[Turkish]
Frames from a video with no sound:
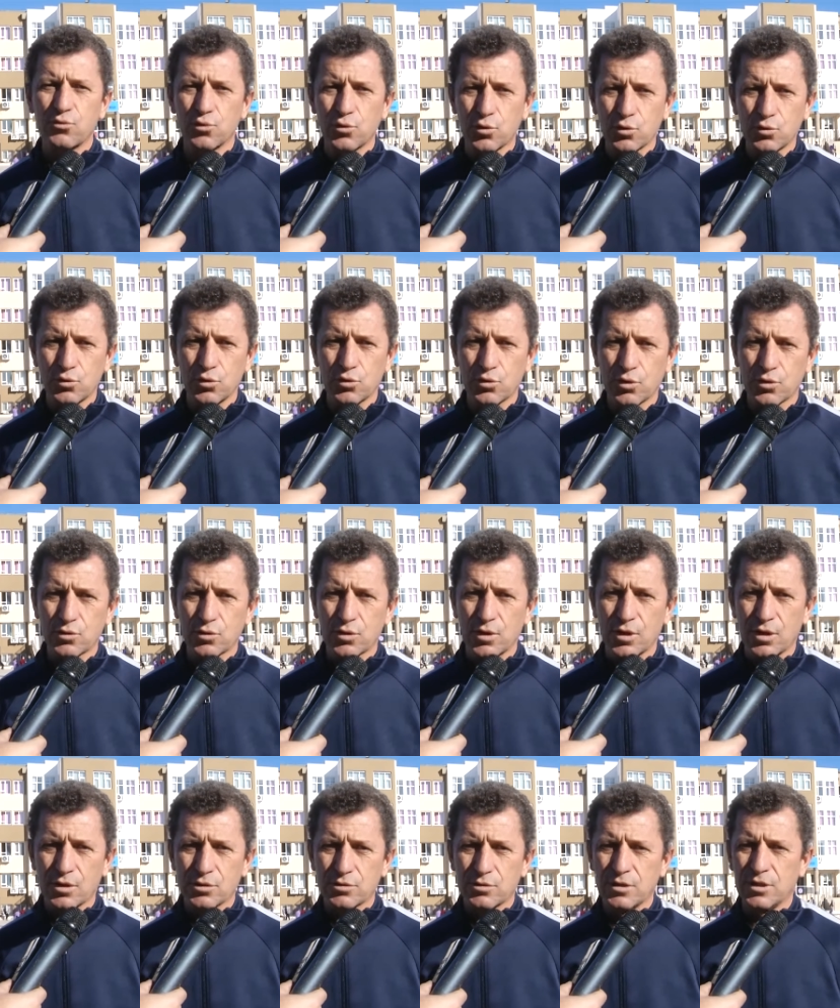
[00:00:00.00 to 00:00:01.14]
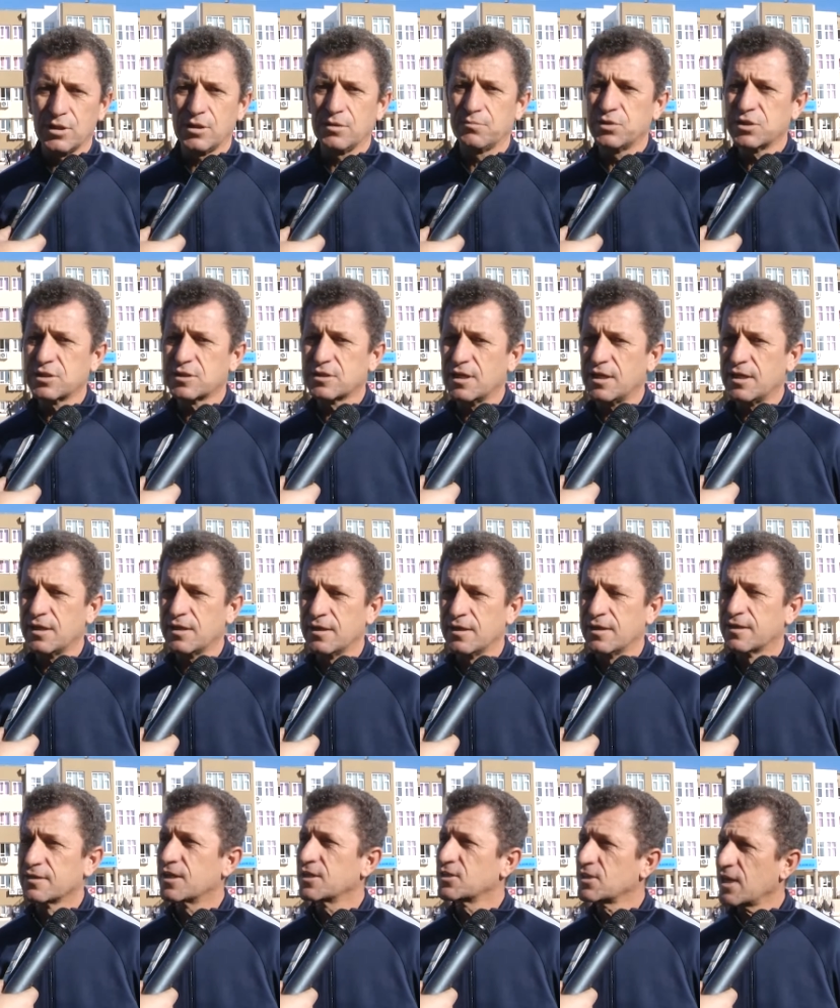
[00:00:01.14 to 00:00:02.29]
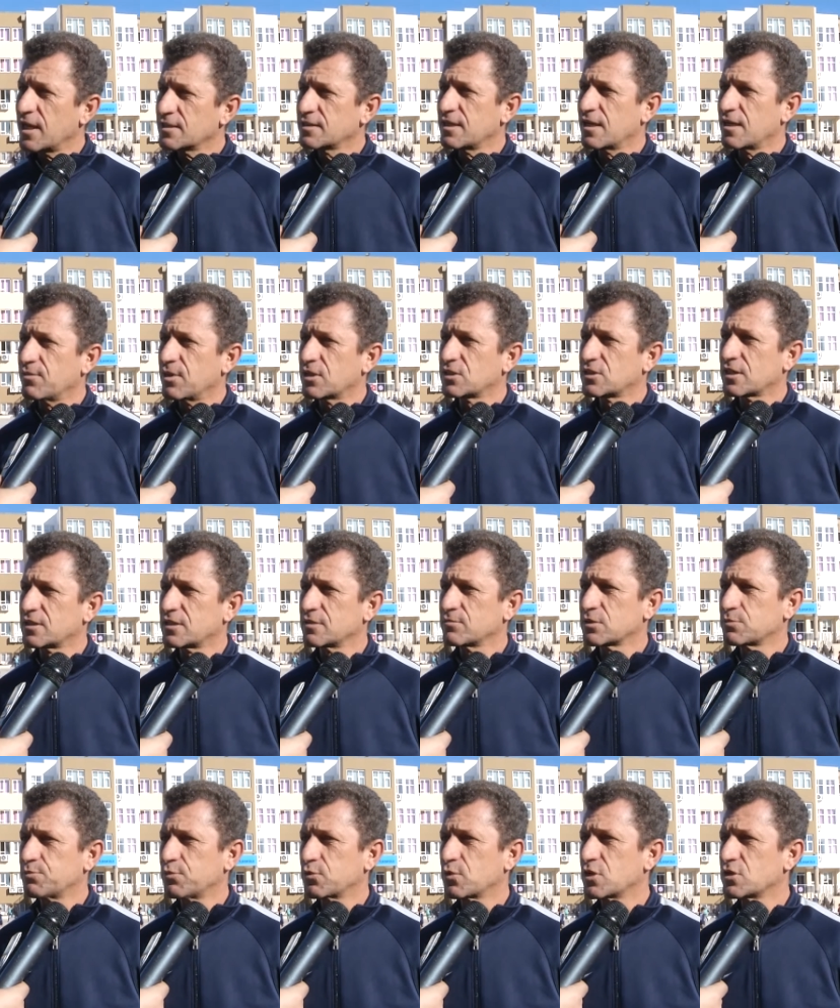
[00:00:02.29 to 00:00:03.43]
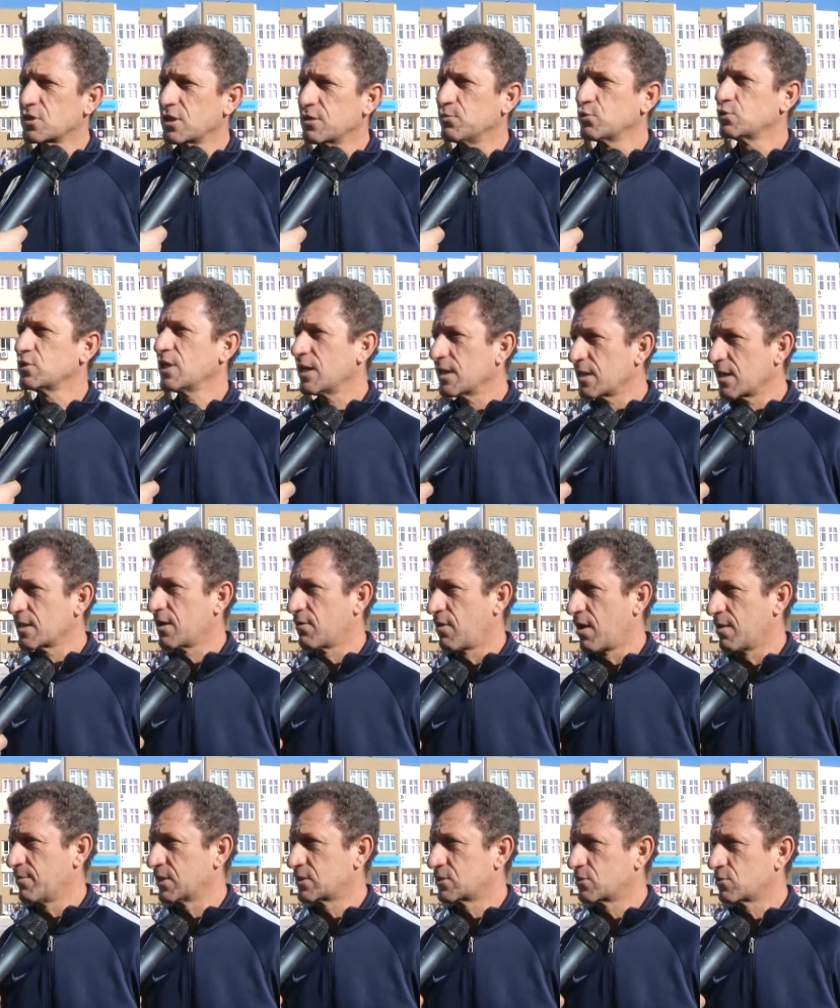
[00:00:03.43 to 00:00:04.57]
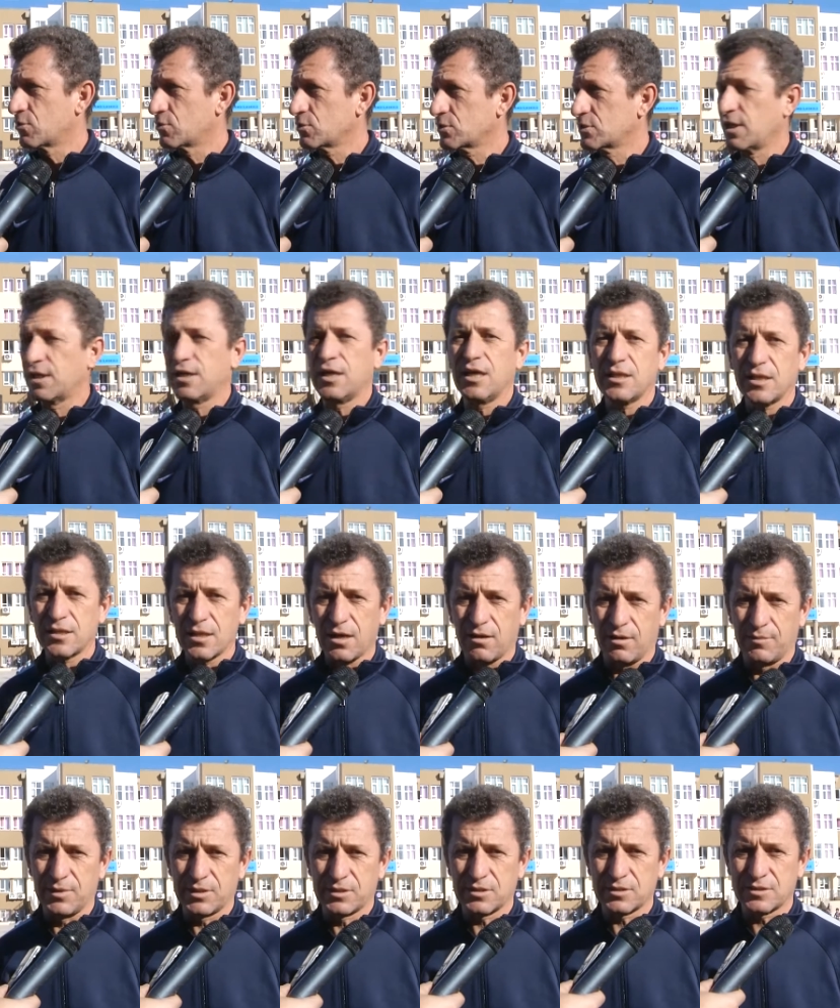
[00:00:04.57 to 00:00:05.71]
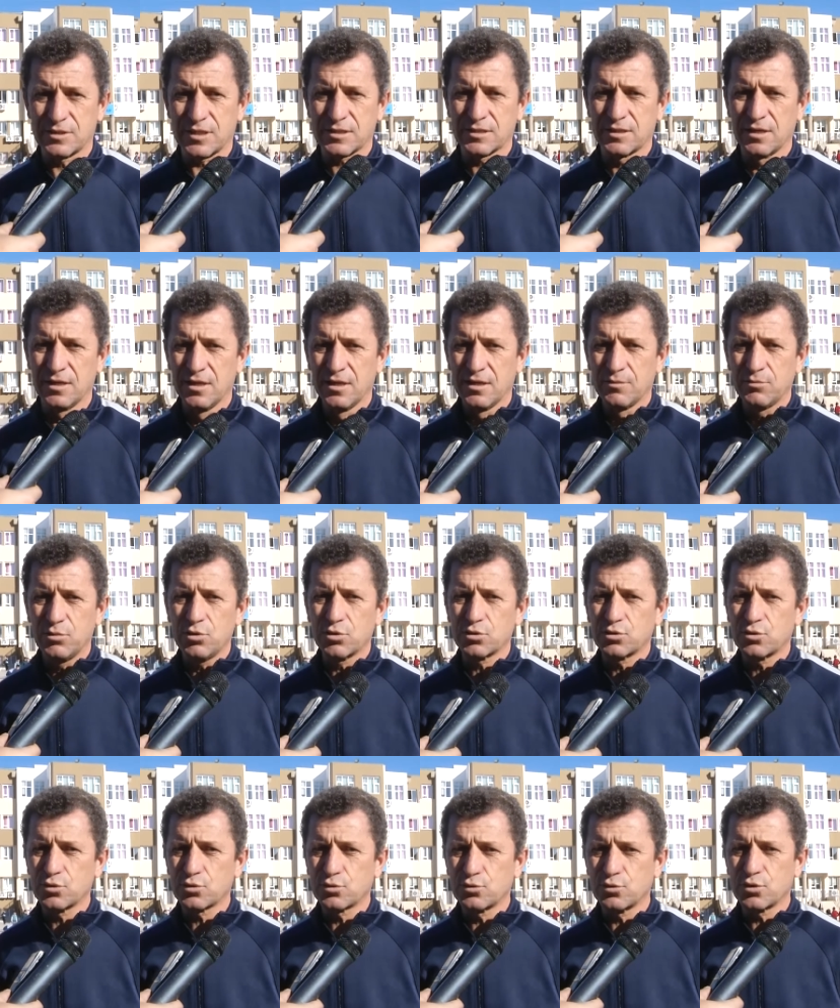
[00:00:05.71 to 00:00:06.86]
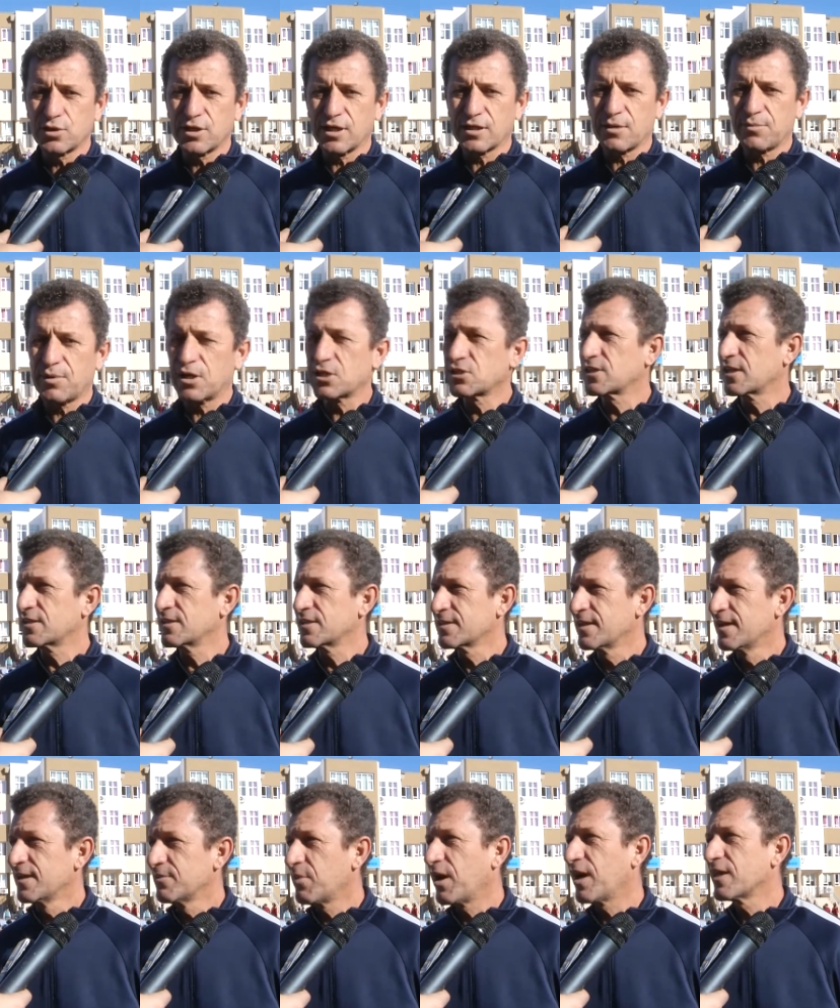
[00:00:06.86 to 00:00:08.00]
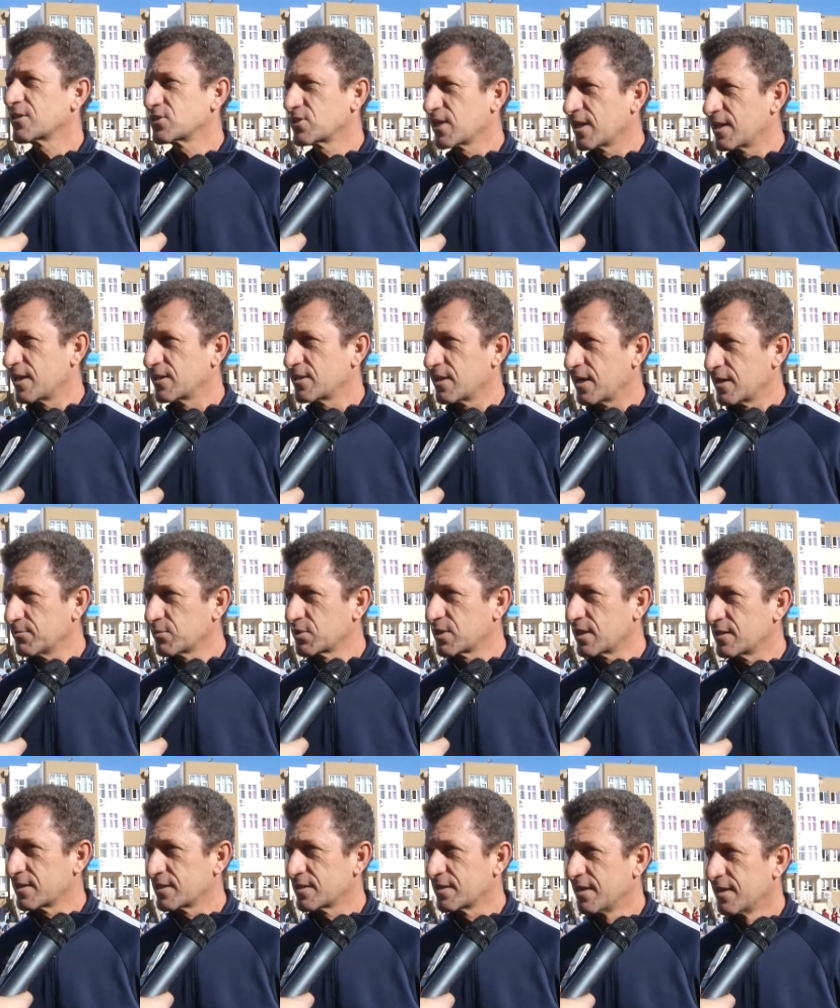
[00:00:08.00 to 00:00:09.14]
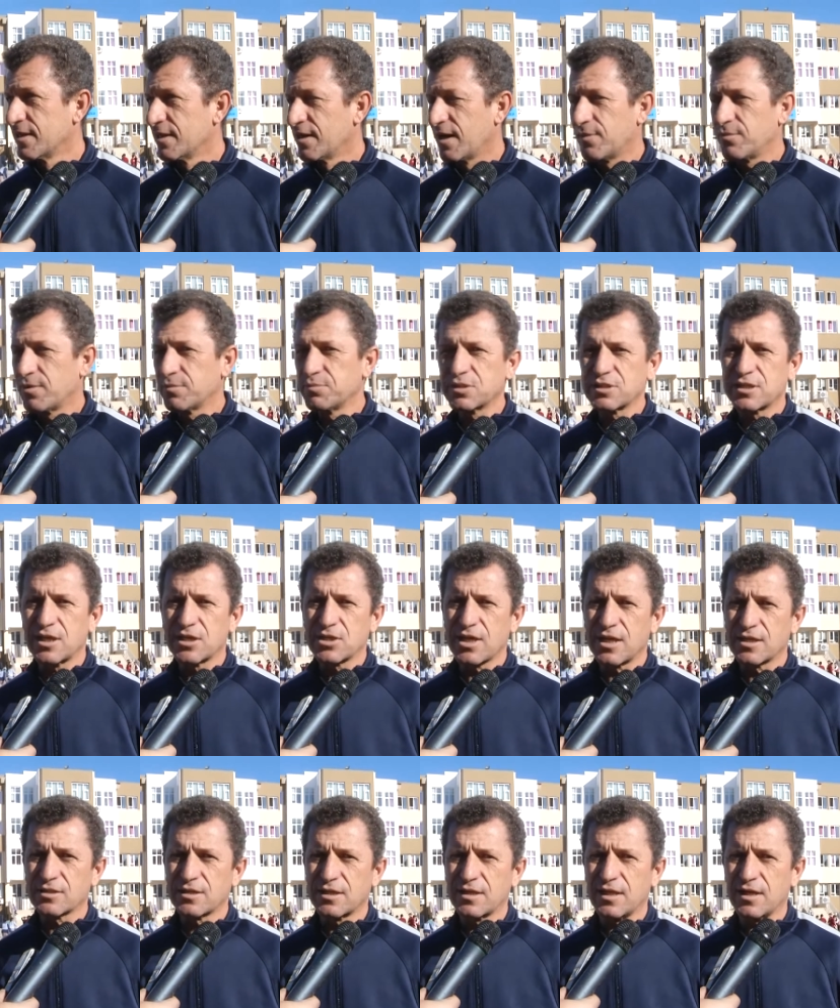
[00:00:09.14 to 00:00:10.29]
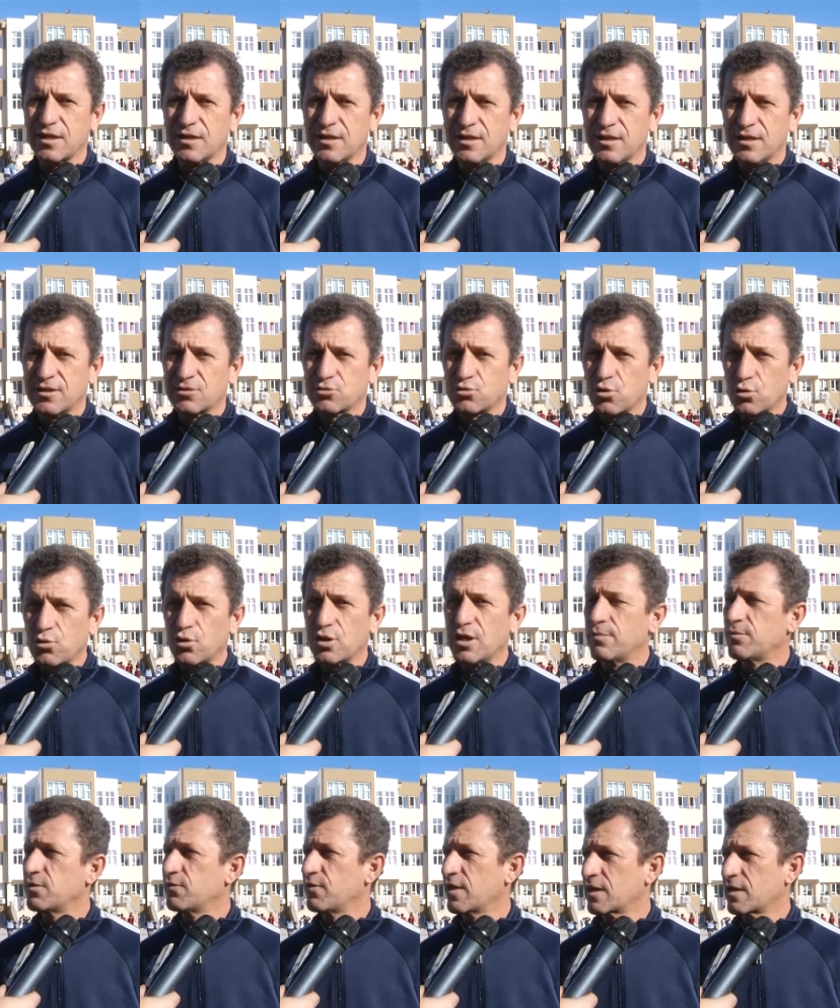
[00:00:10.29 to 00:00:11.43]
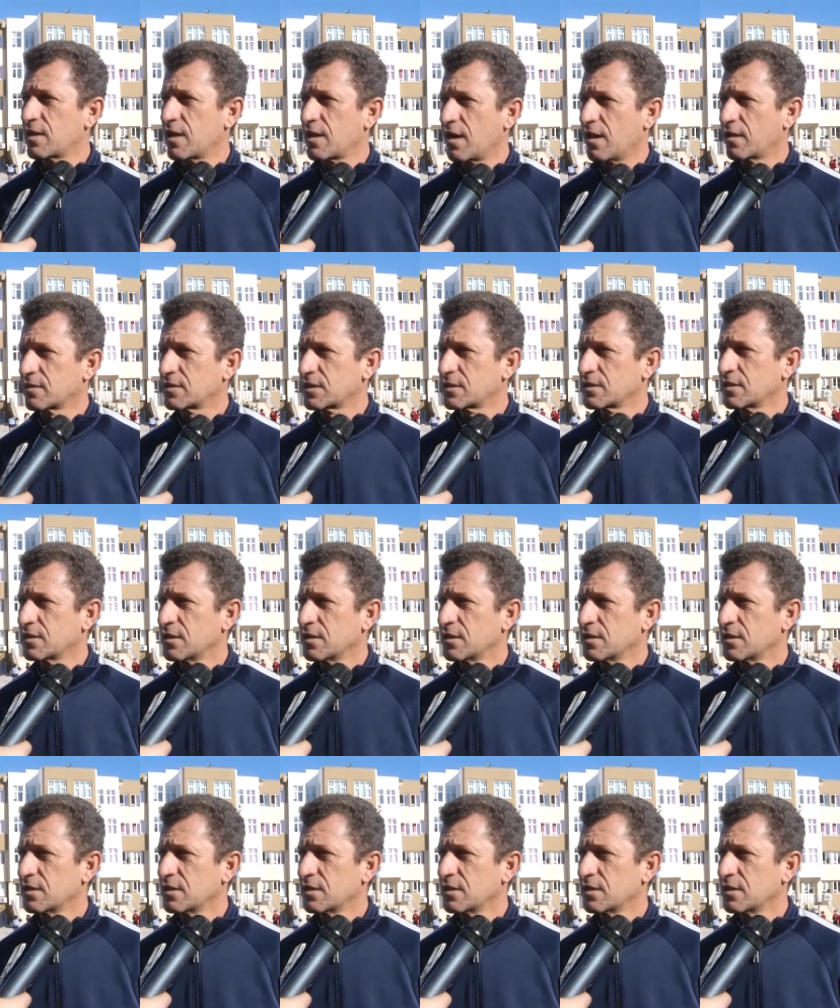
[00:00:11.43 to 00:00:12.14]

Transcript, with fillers: gurur duyduk. Ee, biz de geçen sene başlattığımız projeyi bu sene de devam ettiriyoruz. Seneye de devam ettireceğiz. Biliyorsunuz Türkiye'de başlanır. Bazı şeyler yarım kalır. Ama biz geçen sene çok önemli veriler aldık.